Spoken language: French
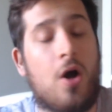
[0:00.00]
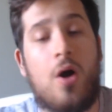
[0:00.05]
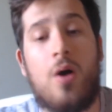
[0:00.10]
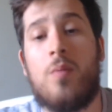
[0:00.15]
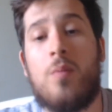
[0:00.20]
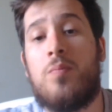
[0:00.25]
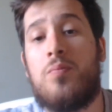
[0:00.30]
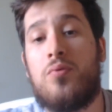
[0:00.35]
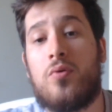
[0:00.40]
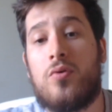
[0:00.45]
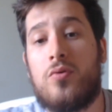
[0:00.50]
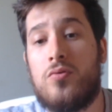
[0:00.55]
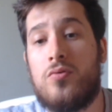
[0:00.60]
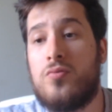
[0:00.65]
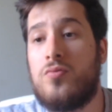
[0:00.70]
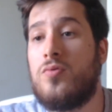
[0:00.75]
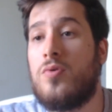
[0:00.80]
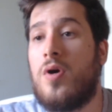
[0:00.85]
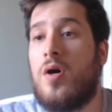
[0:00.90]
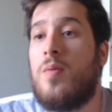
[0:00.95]
pour
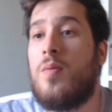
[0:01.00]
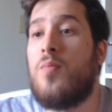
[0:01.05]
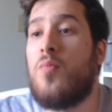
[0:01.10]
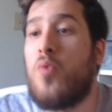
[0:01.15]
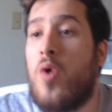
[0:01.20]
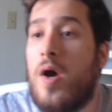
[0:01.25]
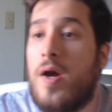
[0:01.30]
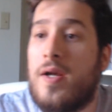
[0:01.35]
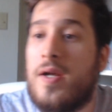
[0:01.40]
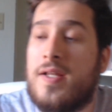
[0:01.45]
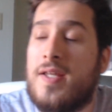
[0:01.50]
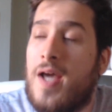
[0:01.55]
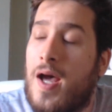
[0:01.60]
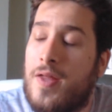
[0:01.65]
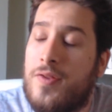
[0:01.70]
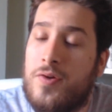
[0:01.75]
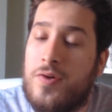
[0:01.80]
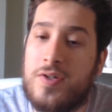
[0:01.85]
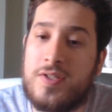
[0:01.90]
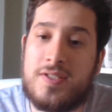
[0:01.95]
nous, moi et le
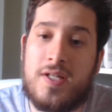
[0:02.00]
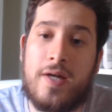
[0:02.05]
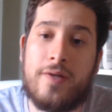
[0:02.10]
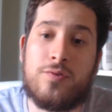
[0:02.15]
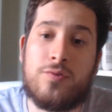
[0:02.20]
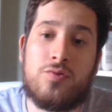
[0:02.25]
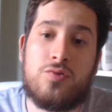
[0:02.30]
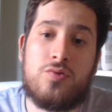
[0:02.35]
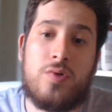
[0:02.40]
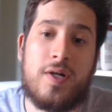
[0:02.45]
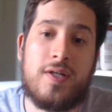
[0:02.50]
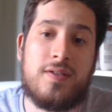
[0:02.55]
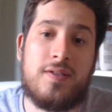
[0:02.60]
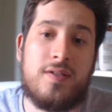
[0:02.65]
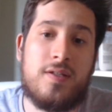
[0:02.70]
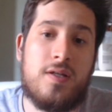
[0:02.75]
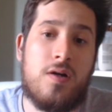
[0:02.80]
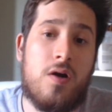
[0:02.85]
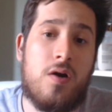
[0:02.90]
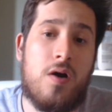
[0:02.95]
Caradoc, ça a toujours
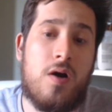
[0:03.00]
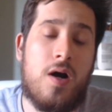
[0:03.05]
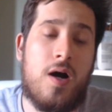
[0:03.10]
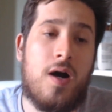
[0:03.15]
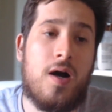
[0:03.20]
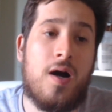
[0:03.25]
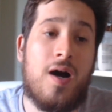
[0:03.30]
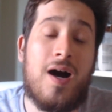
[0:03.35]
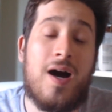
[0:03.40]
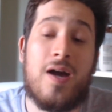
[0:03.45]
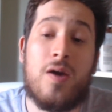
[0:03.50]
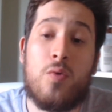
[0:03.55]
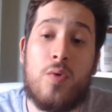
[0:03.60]
été un,